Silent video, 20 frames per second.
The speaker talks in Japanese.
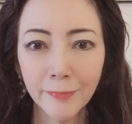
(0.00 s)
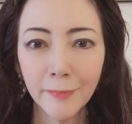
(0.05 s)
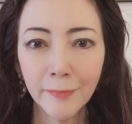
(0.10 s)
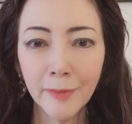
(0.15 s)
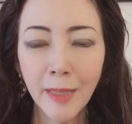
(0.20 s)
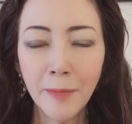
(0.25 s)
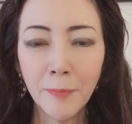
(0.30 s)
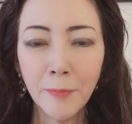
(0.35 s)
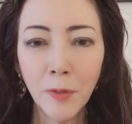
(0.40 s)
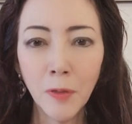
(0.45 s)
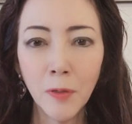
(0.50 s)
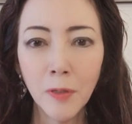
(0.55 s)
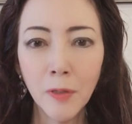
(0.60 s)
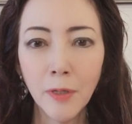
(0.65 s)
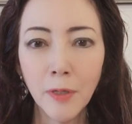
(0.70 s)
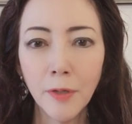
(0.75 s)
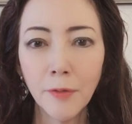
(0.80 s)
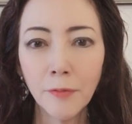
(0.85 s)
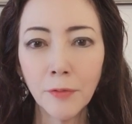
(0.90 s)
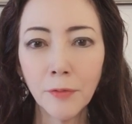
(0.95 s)
でも
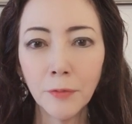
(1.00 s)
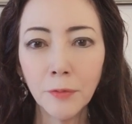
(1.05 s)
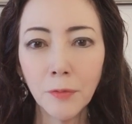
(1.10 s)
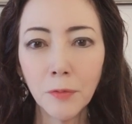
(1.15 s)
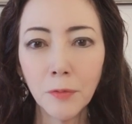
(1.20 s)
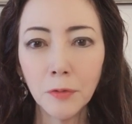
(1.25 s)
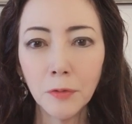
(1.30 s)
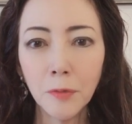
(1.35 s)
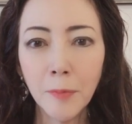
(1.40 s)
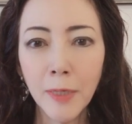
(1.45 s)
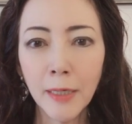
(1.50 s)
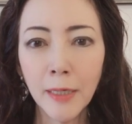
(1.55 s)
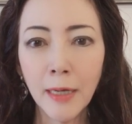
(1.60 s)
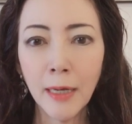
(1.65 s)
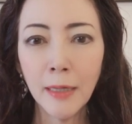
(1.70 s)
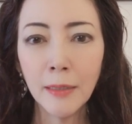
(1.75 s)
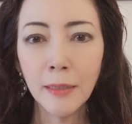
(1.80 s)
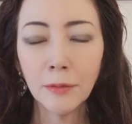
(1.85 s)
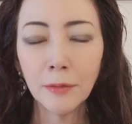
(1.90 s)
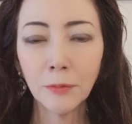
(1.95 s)
その言葉
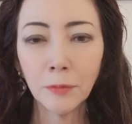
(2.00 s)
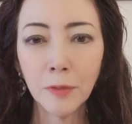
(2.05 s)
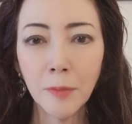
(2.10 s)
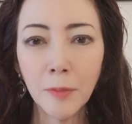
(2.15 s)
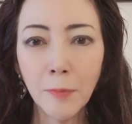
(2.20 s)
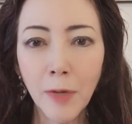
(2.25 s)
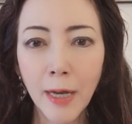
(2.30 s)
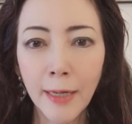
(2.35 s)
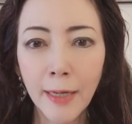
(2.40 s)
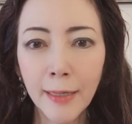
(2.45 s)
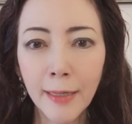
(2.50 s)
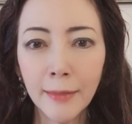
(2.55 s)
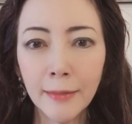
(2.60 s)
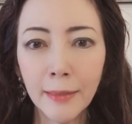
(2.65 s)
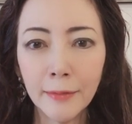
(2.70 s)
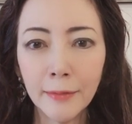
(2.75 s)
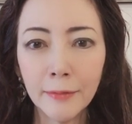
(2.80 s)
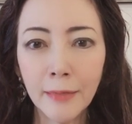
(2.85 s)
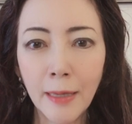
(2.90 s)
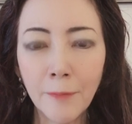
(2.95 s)
がとても腹が
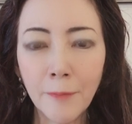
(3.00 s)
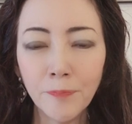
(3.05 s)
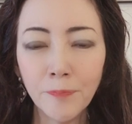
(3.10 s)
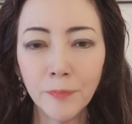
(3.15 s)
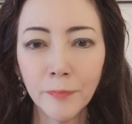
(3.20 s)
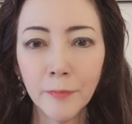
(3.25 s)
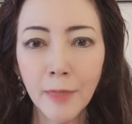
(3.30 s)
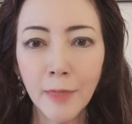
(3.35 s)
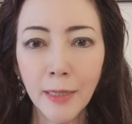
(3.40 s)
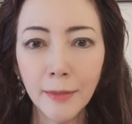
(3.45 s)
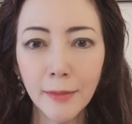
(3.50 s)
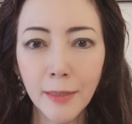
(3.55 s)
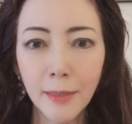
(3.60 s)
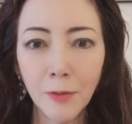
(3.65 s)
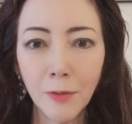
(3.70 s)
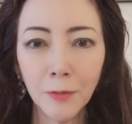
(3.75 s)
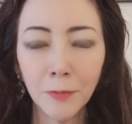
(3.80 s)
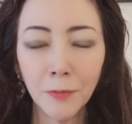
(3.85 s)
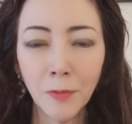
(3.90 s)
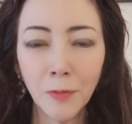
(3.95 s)
立って何
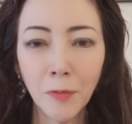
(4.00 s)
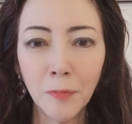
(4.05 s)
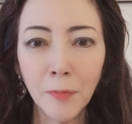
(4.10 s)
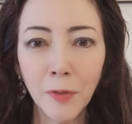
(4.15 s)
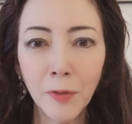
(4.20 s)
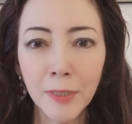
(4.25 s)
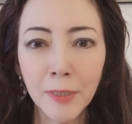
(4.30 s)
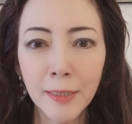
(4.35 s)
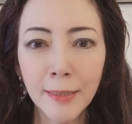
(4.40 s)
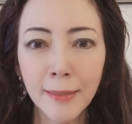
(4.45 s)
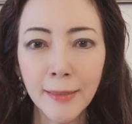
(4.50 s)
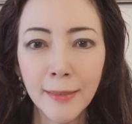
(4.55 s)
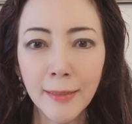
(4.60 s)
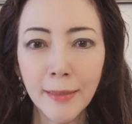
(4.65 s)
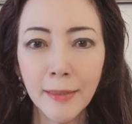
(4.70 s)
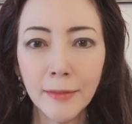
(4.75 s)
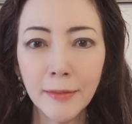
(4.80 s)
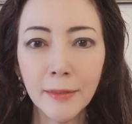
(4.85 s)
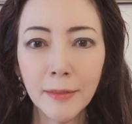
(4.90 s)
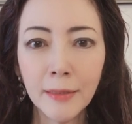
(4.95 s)
よと思い
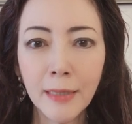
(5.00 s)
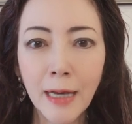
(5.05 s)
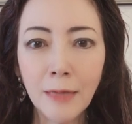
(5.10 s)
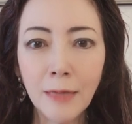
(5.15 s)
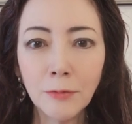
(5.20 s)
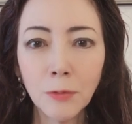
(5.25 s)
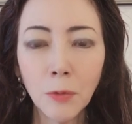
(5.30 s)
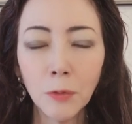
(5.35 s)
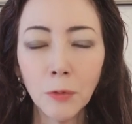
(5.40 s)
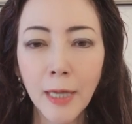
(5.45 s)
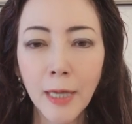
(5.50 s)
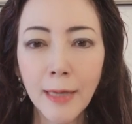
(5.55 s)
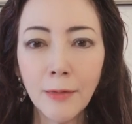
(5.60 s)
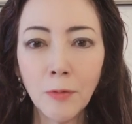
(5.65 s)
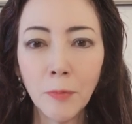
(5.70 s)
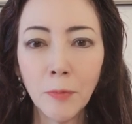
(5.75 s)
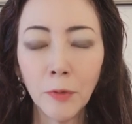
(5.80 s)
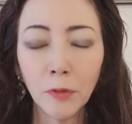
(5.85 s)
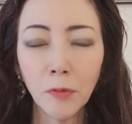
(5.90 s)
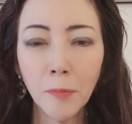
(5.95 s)
違う答え
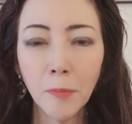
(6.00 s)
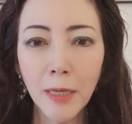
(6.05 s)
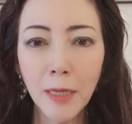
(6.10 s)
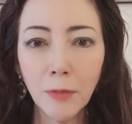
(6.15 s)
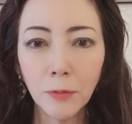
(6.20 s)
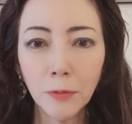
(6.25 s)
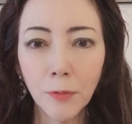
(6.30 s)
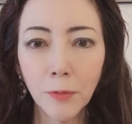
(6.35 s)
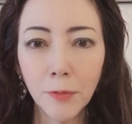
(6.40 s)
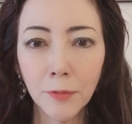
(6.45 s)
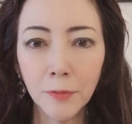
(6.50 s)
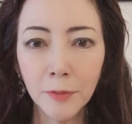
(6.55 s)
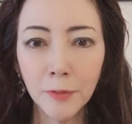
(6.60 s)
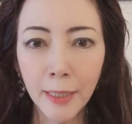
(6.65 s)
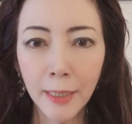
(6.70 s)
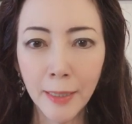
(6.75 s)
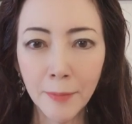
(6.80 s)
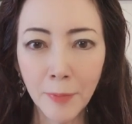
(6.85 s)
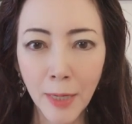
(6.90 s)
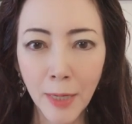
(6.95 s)
を求めようとする
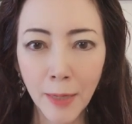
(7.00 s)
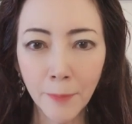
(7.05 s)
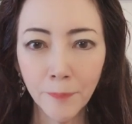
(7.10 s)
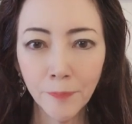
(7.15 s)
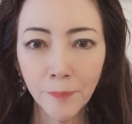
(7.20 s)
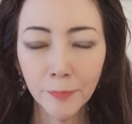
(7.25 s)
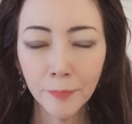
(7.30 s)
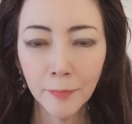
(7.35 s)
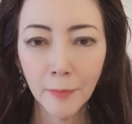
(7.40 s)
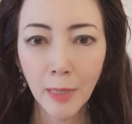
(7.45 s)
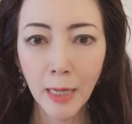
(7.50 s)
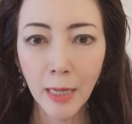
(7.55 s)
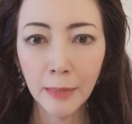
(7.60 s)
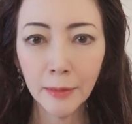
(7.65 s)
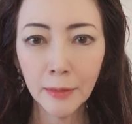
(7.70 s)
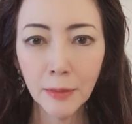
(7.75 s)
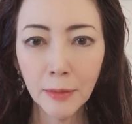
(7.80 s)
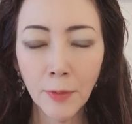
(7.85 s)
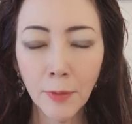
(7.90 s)
ならばあなた